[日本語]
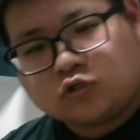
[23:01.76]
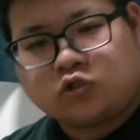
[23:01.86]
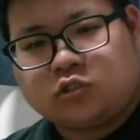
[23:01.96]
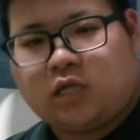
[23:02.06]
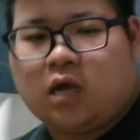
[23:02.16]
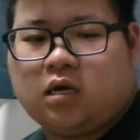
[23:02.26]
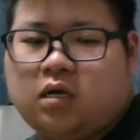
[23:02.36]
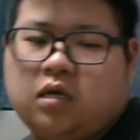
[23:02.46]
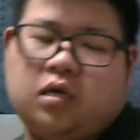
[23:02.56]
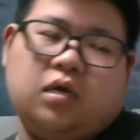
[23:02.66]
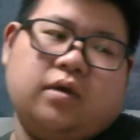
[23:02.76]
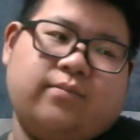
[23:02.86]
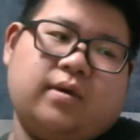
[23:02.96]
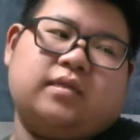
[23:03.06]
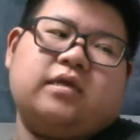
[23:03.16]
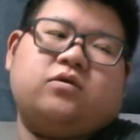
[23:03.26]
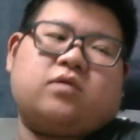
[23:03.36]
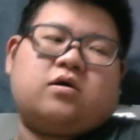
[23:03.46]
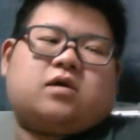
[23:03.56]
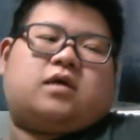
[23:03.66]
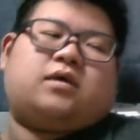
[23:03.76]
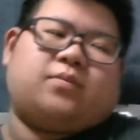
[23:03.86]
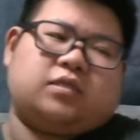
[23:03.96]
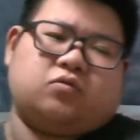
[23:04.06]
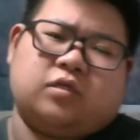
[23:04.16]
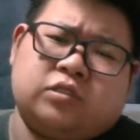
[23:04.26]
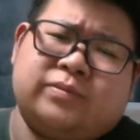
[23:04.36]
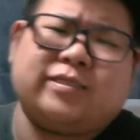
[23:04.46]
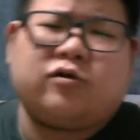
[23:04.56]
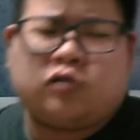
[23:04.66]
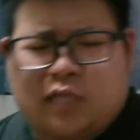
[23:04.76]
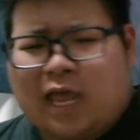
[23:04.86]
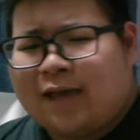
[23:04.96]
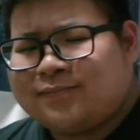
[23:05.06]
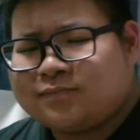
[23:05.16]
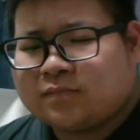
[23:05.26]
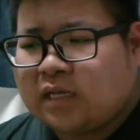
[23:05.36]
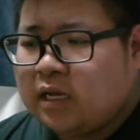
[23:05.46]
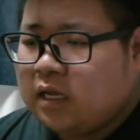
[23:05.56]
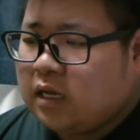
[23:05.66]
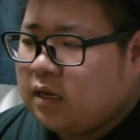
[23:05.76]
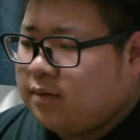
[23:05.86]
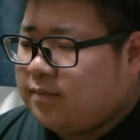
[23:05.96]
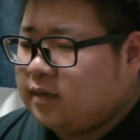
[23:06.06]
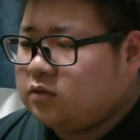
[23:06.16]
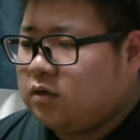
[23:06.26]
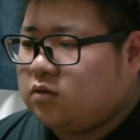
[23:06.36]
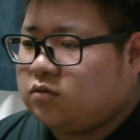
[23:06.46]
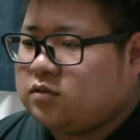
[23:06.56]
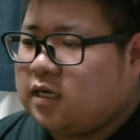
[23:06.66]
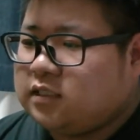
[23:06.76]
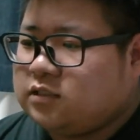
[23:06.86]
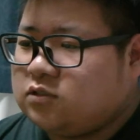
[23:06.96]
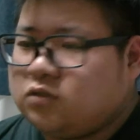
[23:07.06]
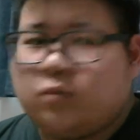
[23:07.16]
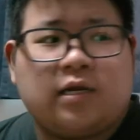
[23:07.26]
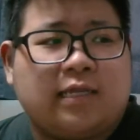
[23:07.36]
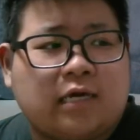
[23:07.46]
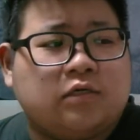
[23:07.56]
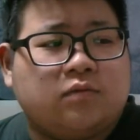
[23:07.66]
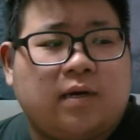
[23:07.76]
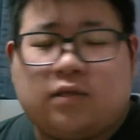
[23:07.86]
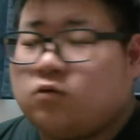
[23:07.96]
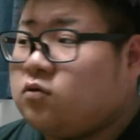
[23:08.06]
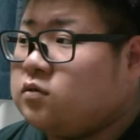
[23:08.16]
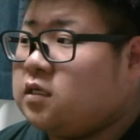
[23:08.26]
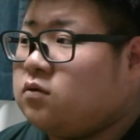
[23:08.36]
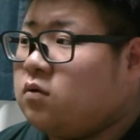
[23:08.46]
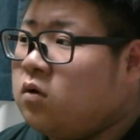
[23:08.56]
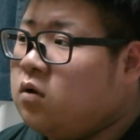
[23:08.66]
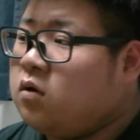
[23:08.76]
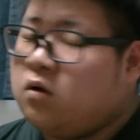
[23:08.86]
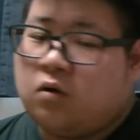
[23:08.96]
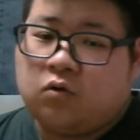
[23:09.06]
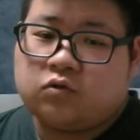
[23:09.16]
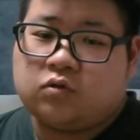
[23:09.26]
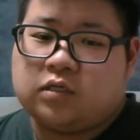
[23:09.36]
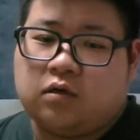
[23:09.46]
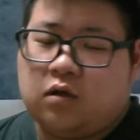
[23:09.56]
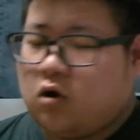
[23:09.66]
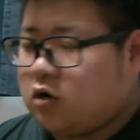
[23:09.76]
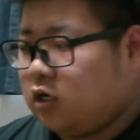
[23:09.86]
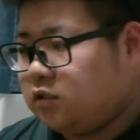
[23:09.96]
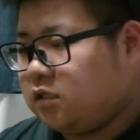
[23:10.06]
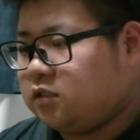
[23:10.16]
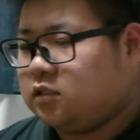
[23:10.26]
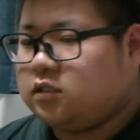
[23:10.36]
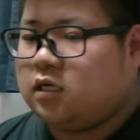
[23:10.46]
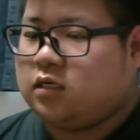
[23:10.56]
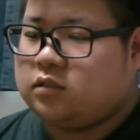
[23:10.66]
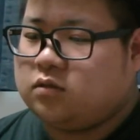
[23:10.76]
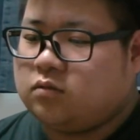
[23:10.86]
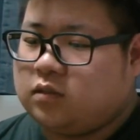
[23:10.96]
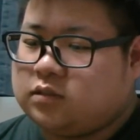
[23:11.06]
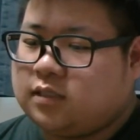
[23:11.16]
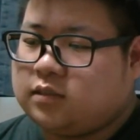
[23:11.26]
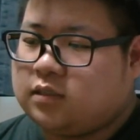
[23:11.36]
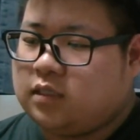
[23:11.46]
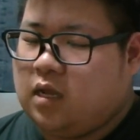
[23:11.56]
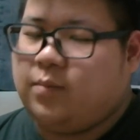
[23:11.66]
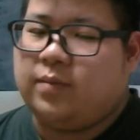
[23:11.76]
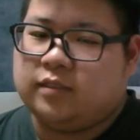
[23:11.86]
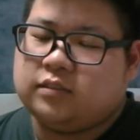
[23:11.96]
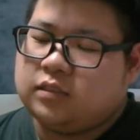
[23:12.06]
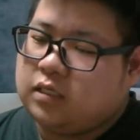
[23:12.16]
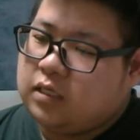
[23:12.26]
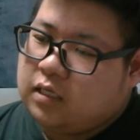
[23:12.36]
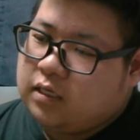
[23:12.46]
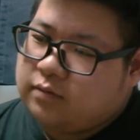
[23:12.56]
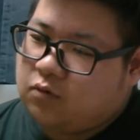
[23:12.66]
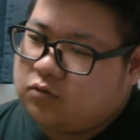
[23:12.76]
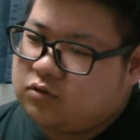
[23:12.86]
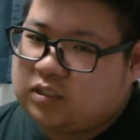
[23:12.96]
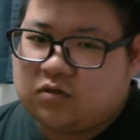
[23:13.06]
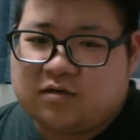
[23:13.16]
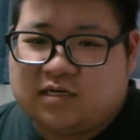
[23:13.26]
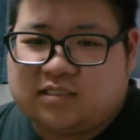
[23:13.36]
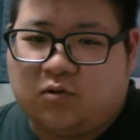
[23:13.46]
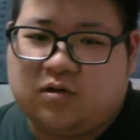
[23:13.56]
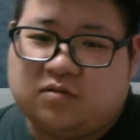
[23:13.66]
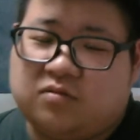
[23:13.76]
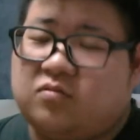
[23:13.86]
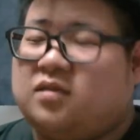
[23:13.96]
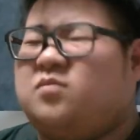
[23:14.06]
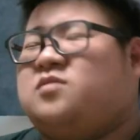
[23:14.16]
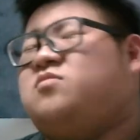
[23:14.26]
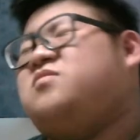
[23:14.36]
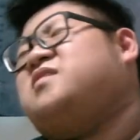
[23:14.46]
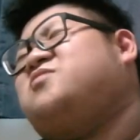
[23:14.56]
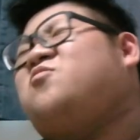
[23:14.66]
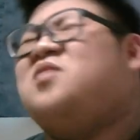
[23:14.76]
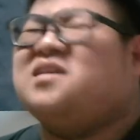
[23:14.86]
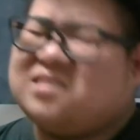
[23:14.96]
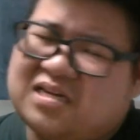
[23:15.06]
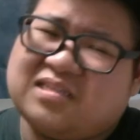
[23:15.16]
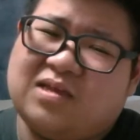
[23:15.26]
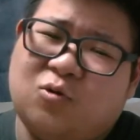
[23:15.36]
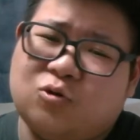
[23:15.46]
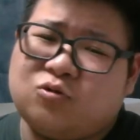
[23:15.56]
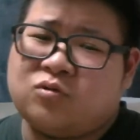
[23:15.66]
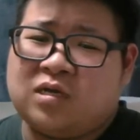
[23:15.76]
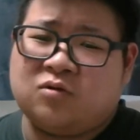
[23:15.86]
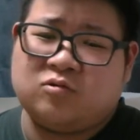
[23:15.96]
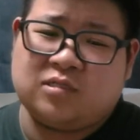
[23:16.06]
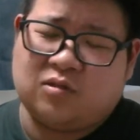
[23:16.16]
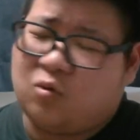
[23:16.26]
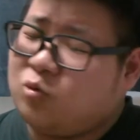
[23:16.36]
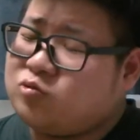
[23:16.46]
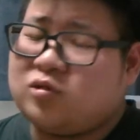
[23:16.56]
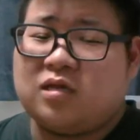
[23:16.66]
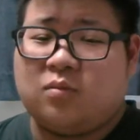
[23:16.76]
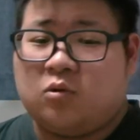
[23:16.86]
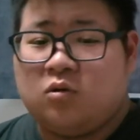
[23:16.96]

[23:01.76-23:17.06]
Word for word: 嘘ついた。まあ何を買うかはね、またお楽しみということで、まあ今日はこのくらいにするつもりはなく、まあね、お父さんの、お父さんがね、あ、帰ってきたんじゃないかっていうのがね、伝わったらね、やめます。まあ、ほんと一人暮らしした方がいいよね、俺でも一人暮らし怖いじゃん、い、強盗とかに殺されたらほんと嫌だもん。